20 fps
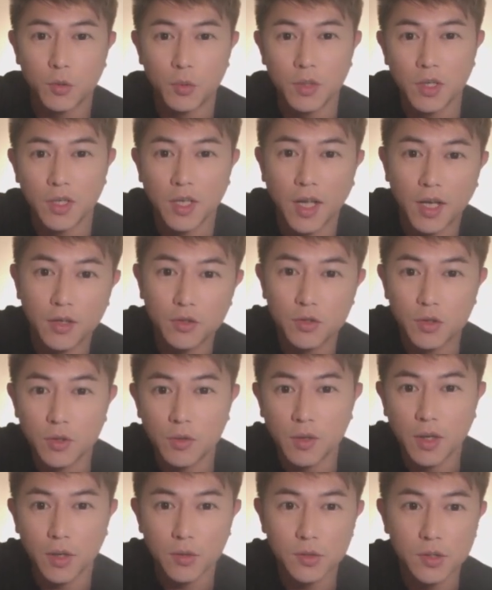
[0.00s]
理当中，
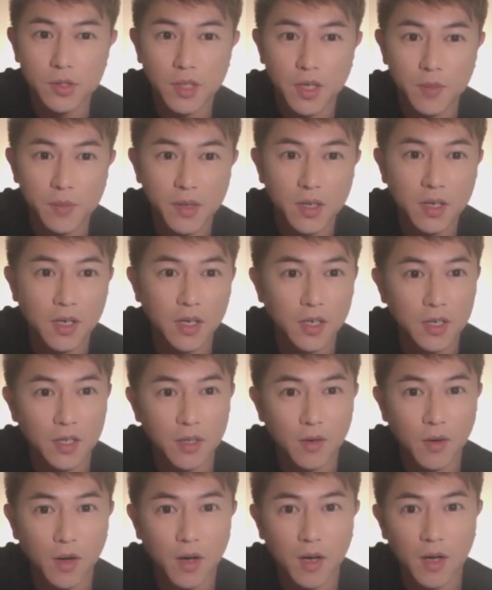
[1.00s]
要是那边可以的
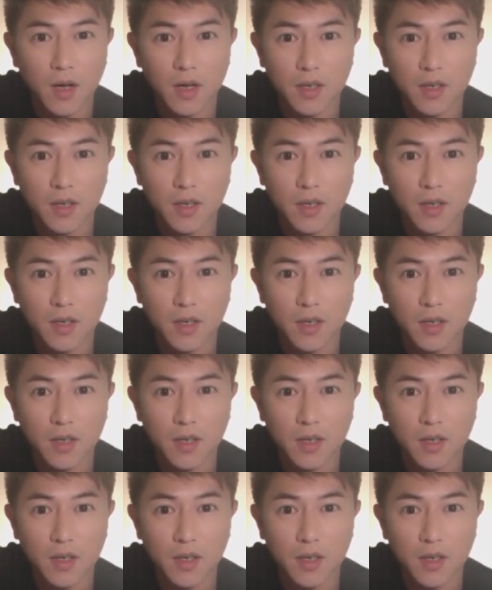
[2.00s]
话，